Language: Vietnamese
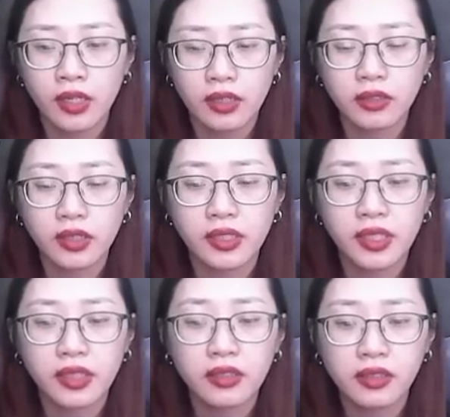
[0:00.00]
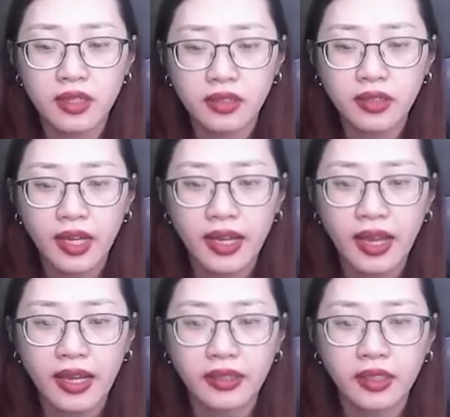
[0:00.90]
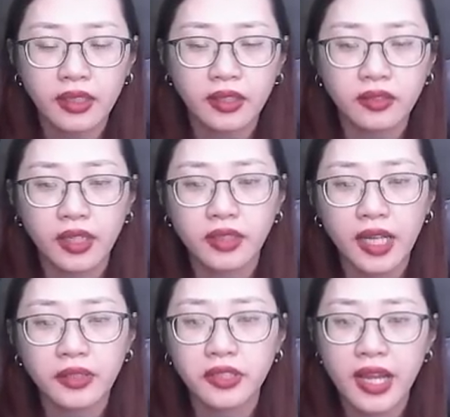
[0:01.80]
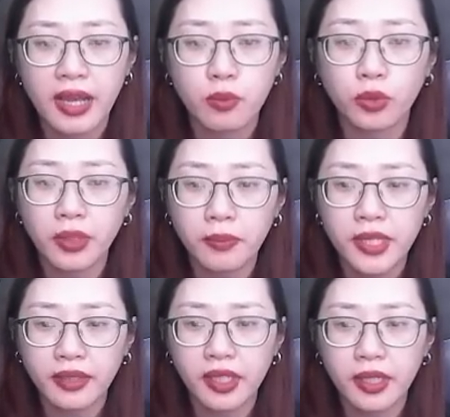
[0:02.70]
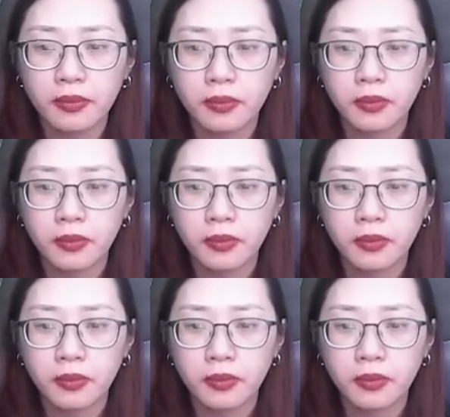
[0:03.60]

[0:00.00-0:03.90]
Người kia cười lớn ha ha, tiện tay đưa ra một tấm danh thiếp.